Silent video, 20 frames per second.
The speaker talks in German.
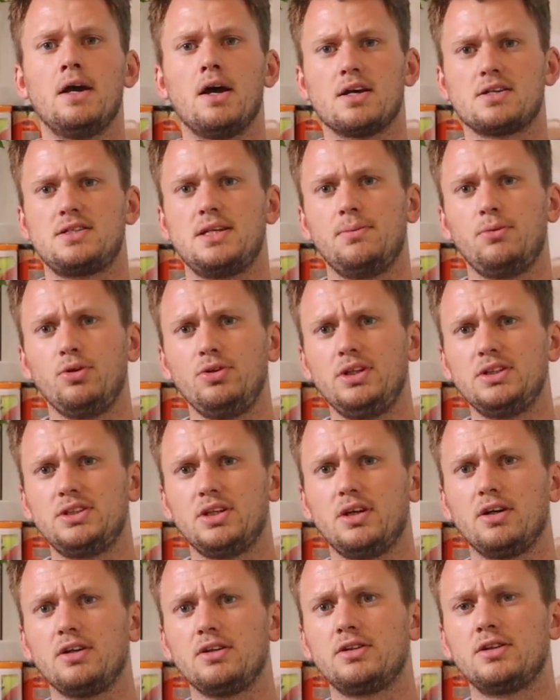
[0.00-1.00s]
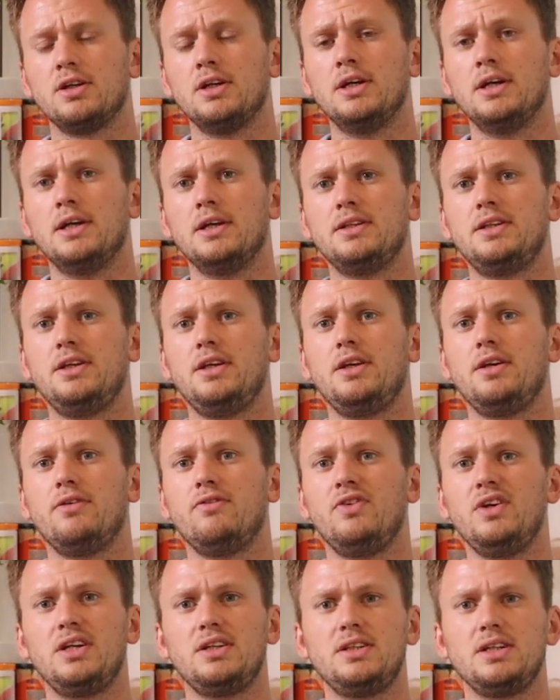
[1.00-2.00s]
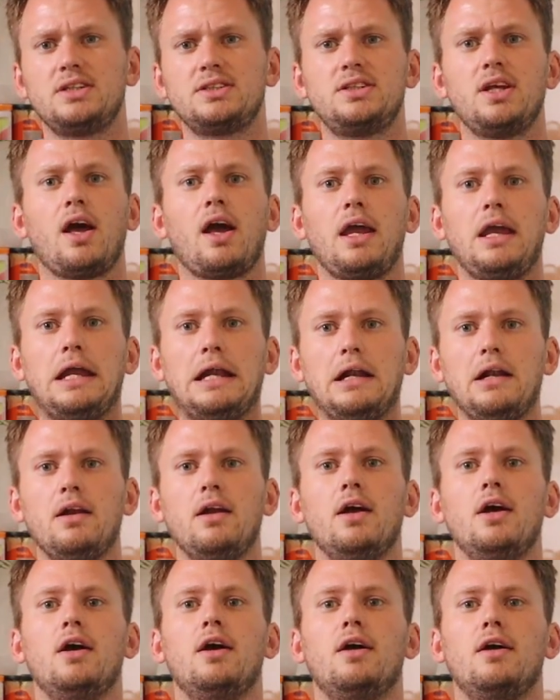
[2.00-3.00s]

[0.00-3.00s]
Aus dem Grund ist ja auch die wichtigste Regel,